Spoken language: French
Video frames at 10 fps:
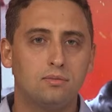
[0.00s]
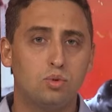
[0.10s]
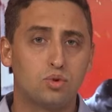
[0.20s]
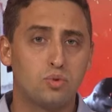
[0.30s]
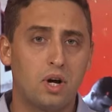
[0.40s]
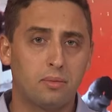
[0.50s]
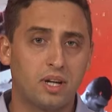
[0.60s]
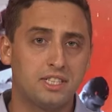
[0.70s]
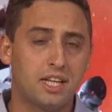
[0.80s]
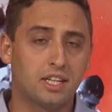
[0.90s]
Bonsoir,
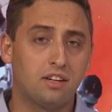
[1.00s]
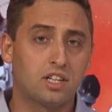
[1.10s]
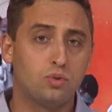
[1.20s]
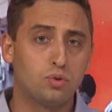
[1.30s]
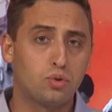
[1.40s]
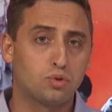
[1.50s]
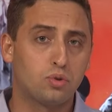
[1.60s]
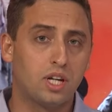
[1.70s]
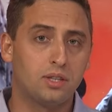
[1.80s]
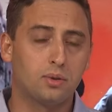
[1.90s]
merci d'être avec nous sur
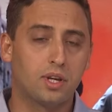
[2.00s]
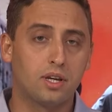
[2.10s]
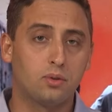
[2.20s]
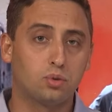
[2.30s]
Journal de guerre.